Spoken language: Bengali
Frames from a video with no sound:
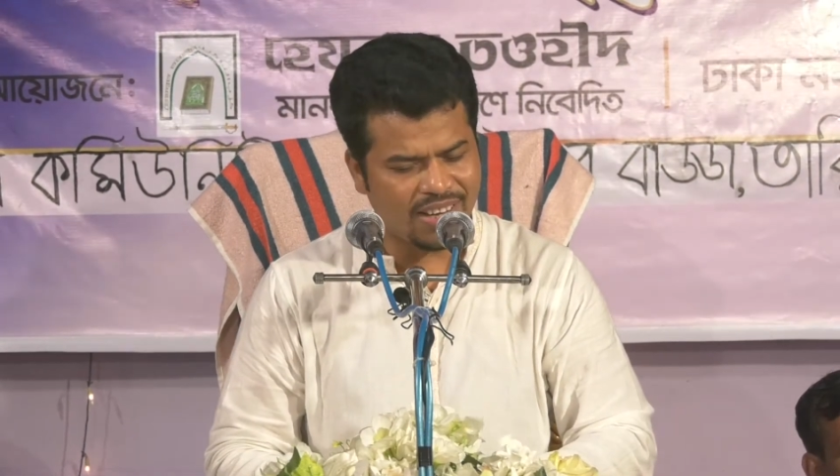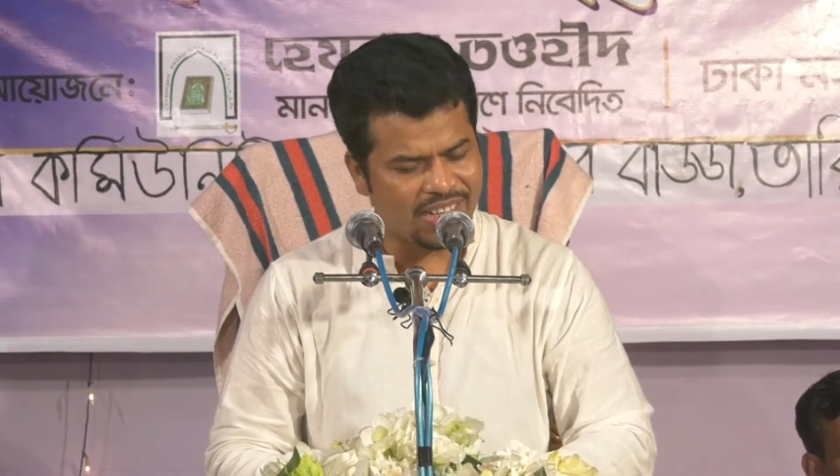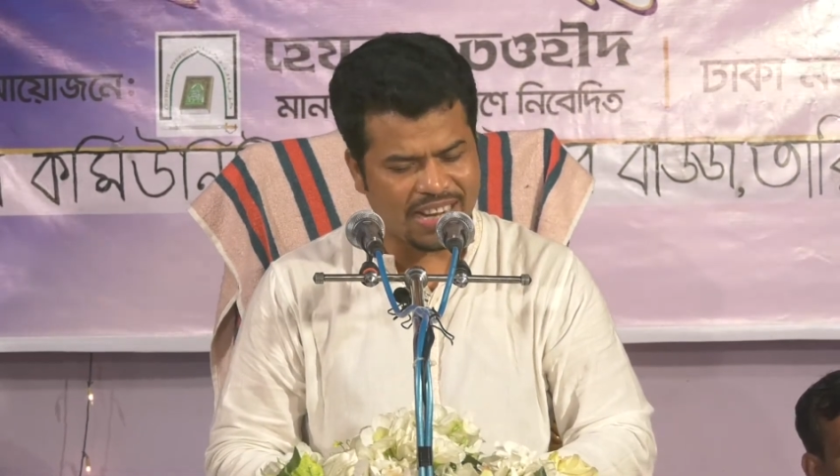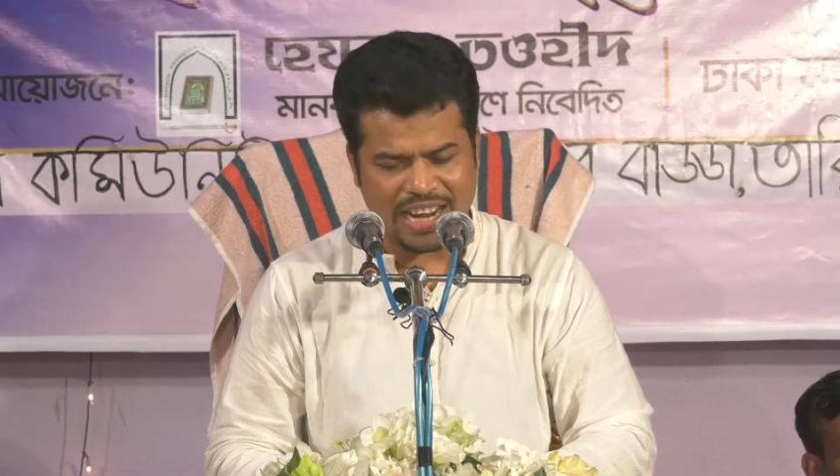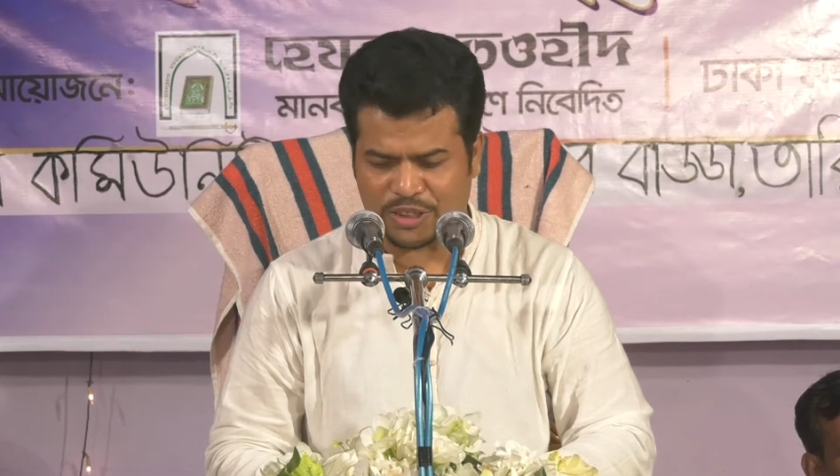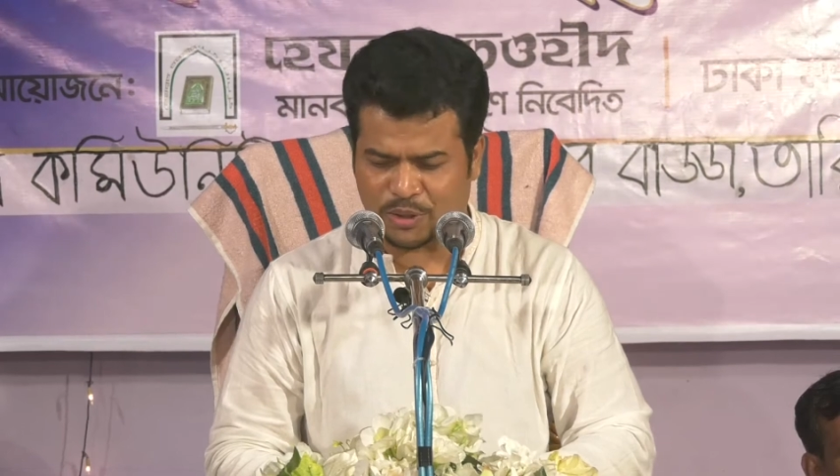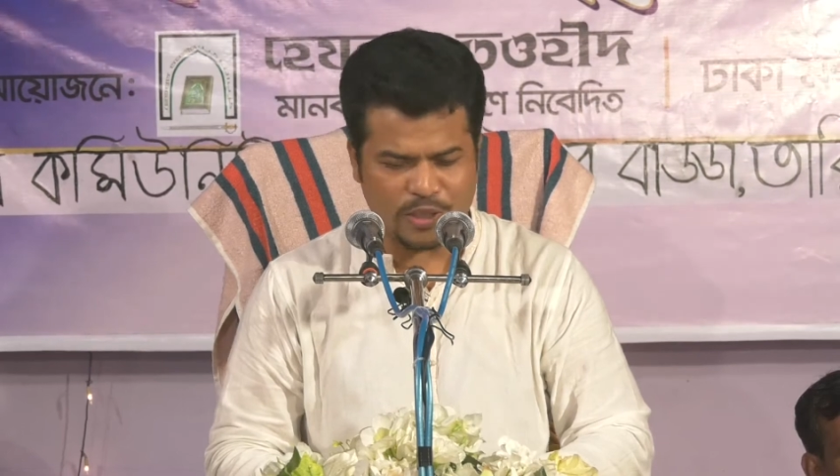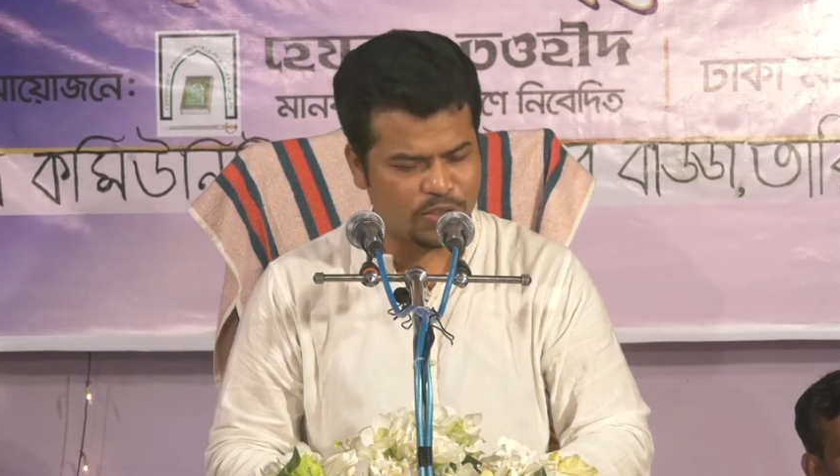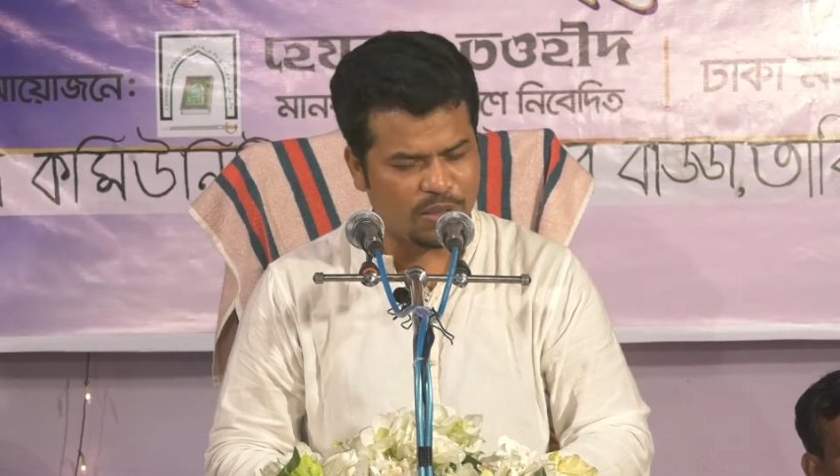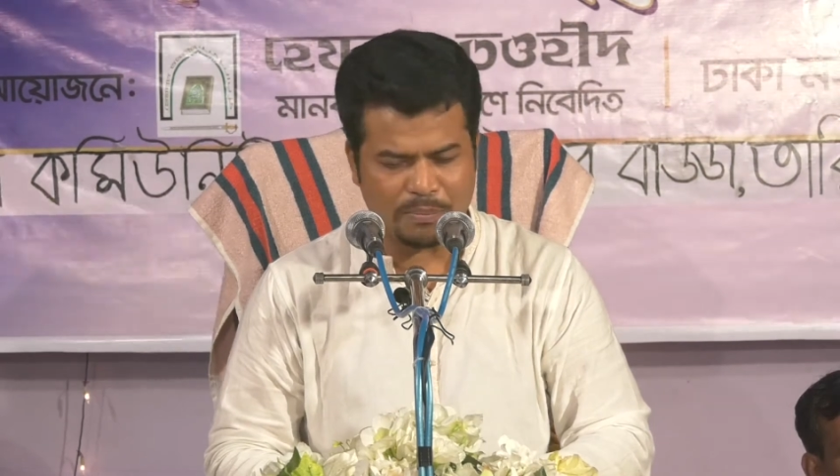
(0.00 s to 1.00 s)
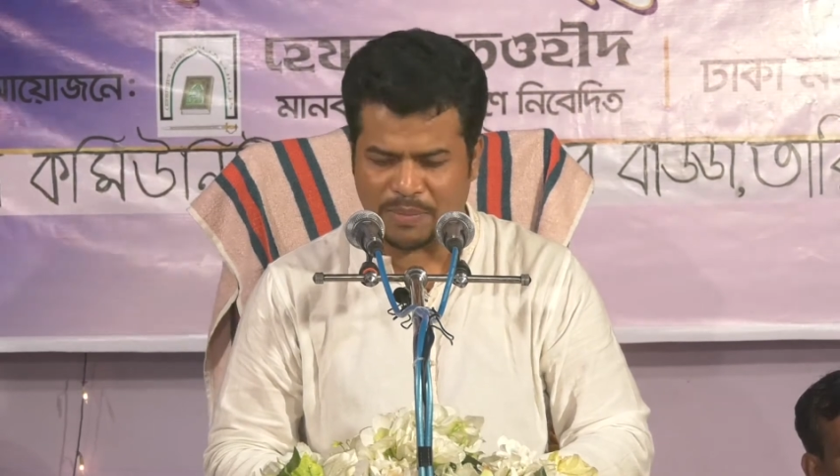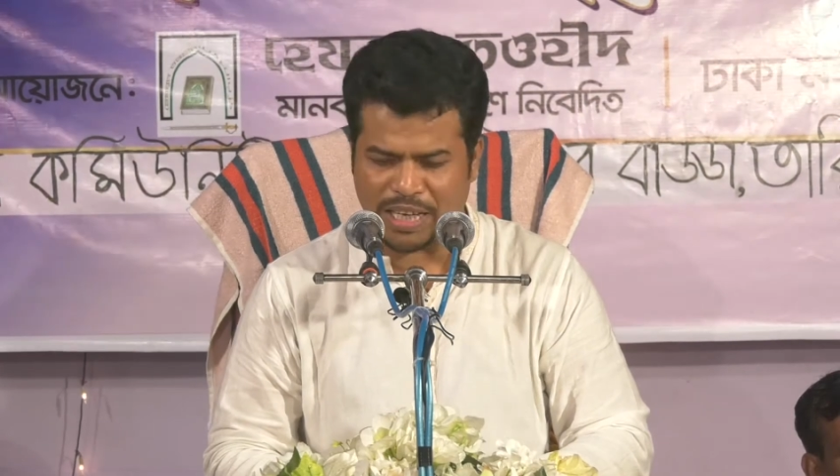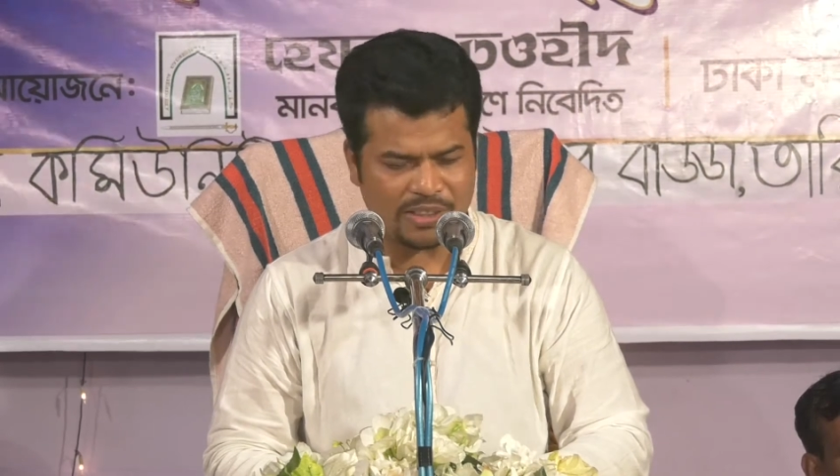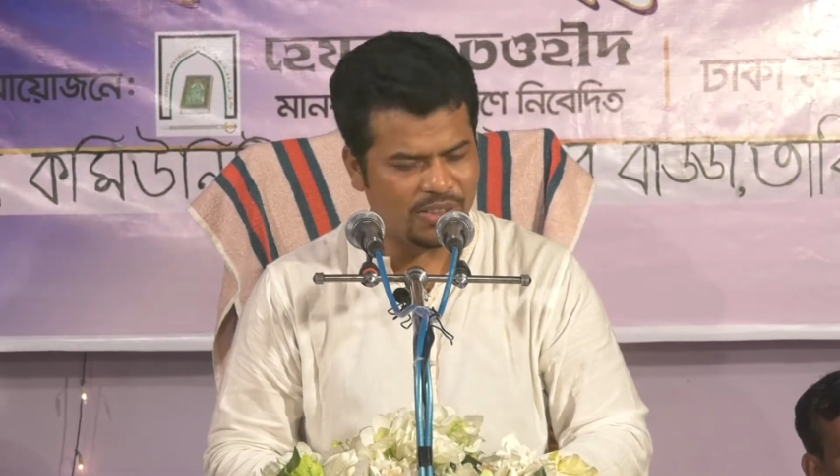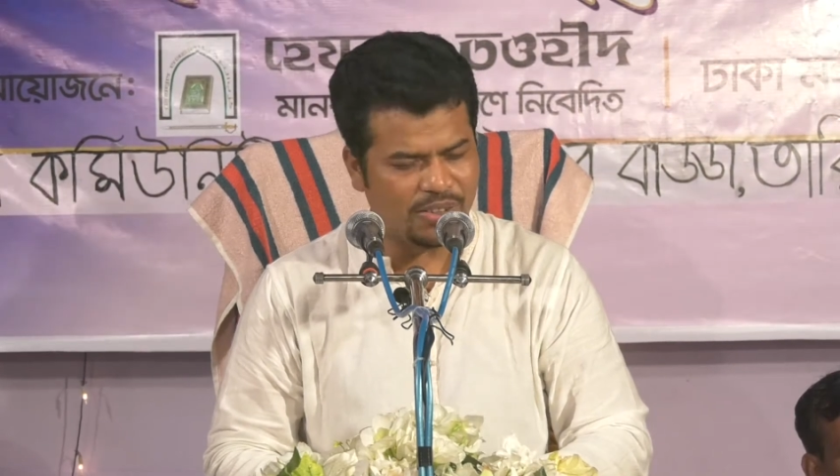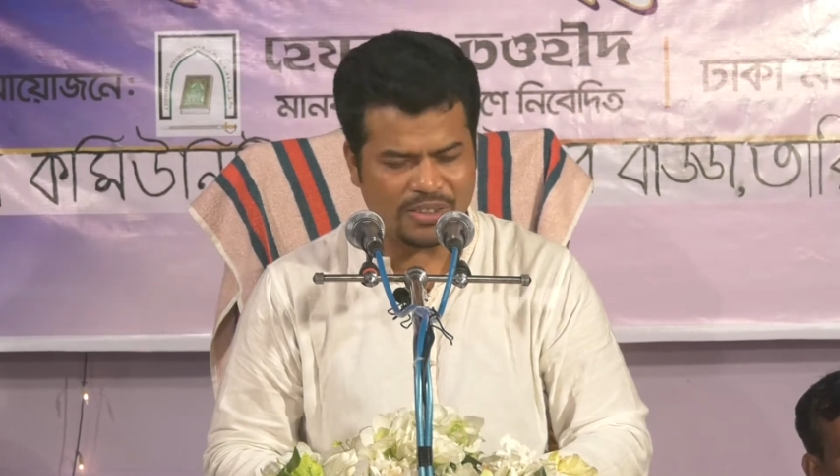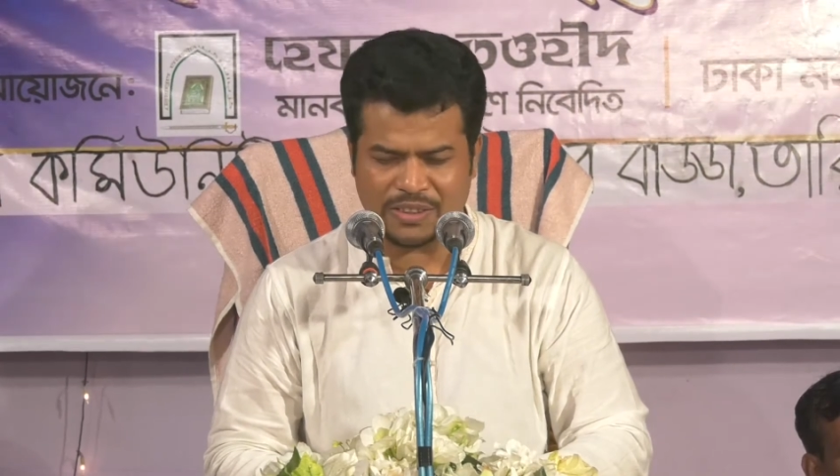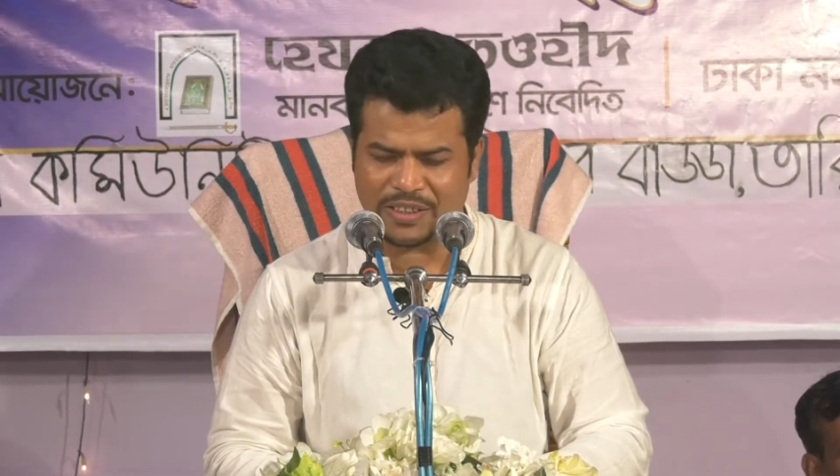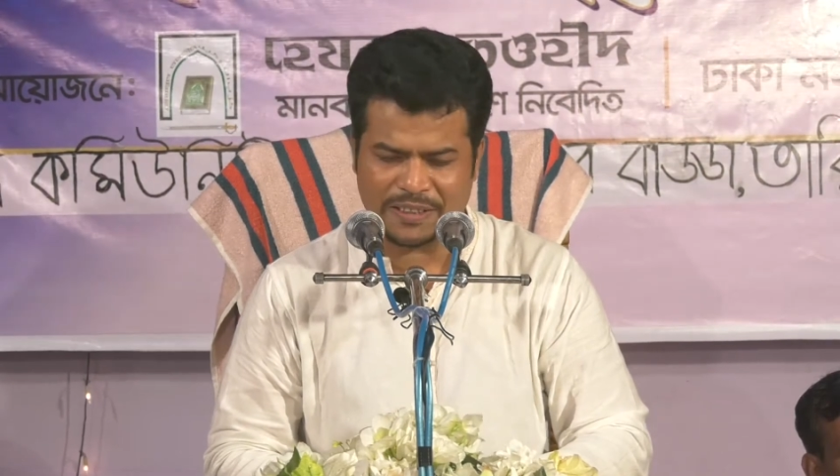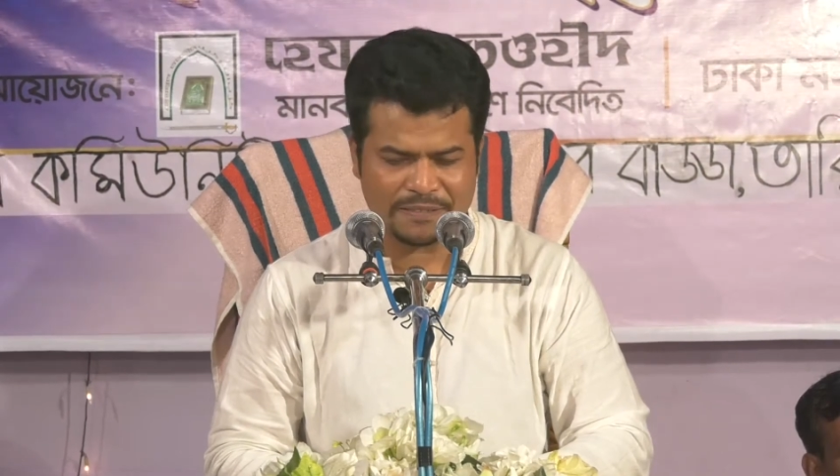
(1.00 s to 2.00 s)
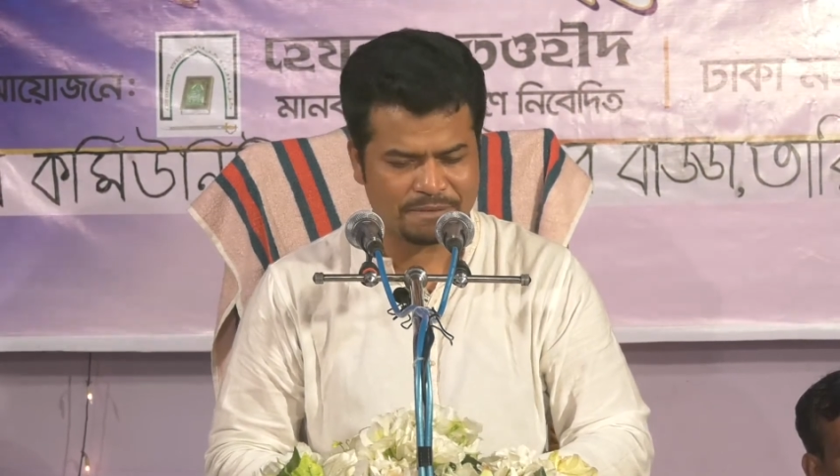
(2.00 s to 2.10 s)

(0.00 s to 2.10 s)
এটা আসল সম্মান নয়